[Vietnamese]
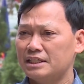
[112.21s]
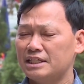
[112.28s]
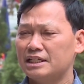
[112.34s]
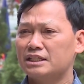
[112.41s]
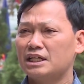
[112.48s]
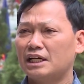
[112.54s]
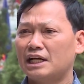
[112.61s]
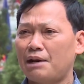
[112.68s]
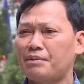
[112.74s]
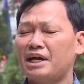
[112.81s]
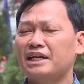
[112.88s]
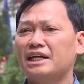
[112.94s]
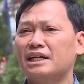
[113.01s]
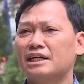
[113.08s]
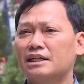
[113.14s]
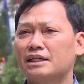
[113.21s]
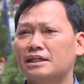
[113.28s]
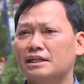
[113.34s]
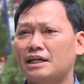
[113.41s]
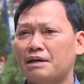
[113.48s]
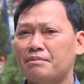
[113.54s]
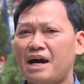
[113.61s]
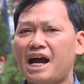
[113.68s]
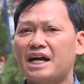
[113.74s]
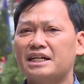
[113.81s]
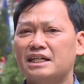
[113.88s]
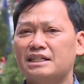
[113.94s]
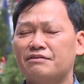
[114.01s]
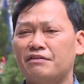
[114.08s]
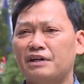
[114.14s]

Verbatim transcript: Thì trong năm 2023 thì